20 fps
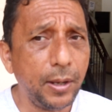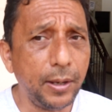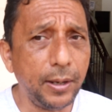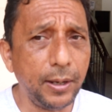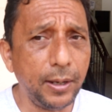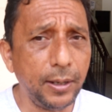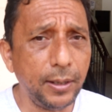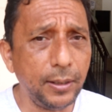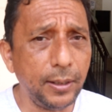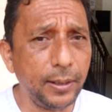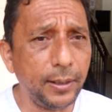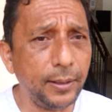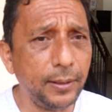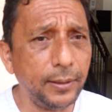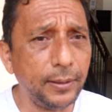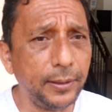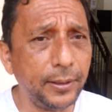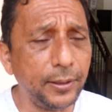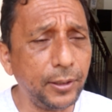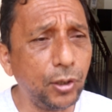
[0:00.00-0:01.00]
El,
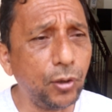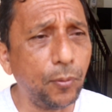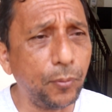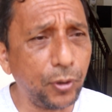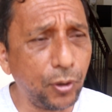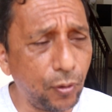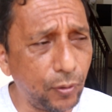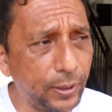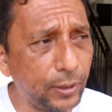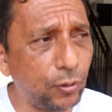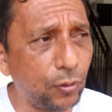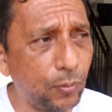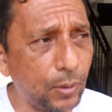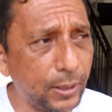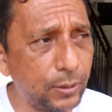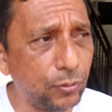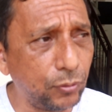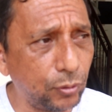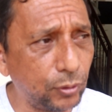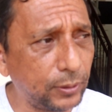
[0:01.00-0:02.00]
el ingeniero Briones nos
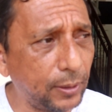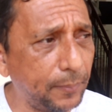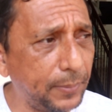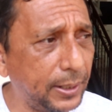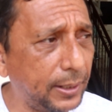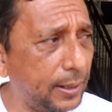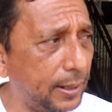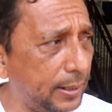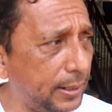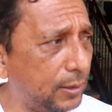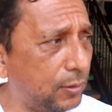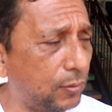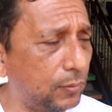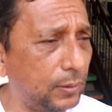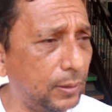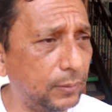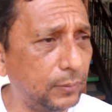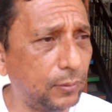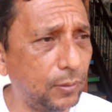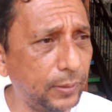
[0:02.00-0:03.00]
ayudó también ahí
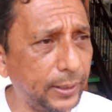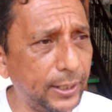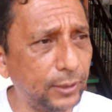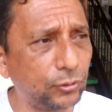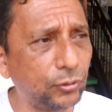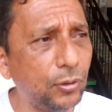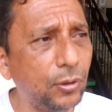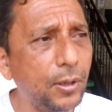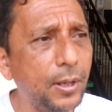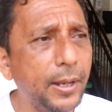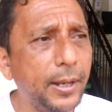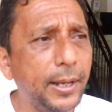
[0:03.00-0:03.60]
con, eso.